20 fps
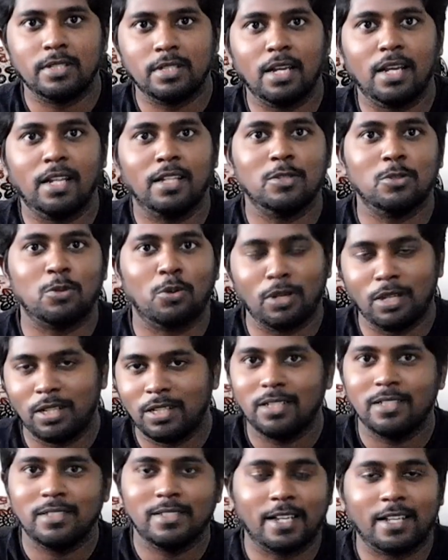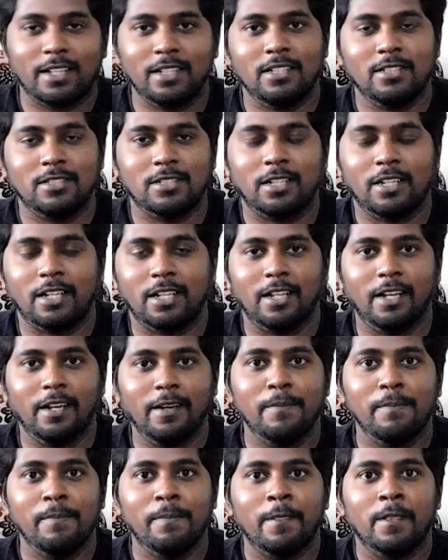ஃபஸ்ட்டு அதை சொன்னது ஜெகதீஷ் கிட்ட தான்
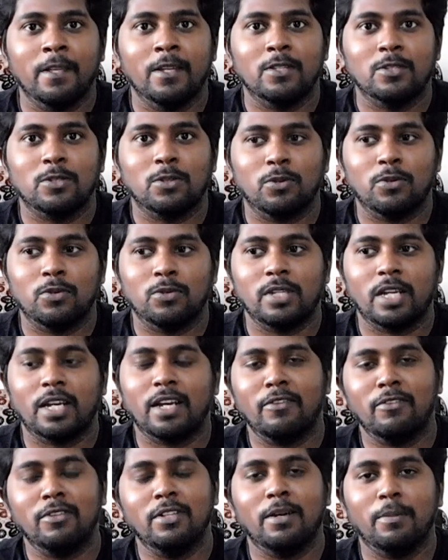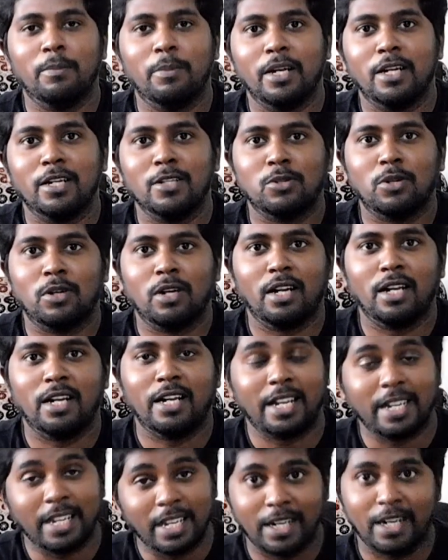ஸோ ஜெகா வந்து அப்போ என்ன சொன்னான்னா
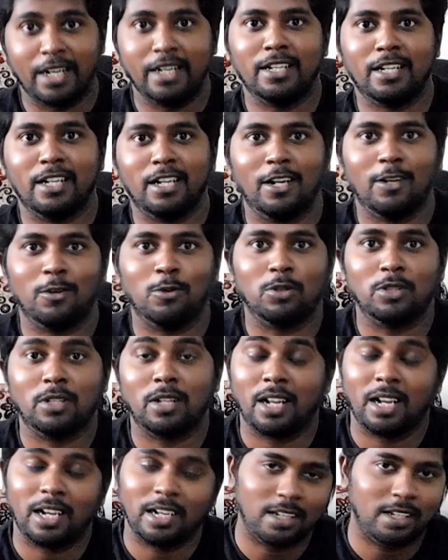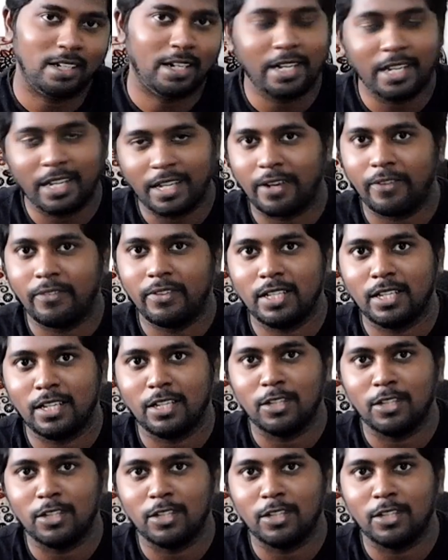நிறைய கண்டென்ட்டெல்லாம் கொடுத்தேன் நிறைய நிறைய கவிதை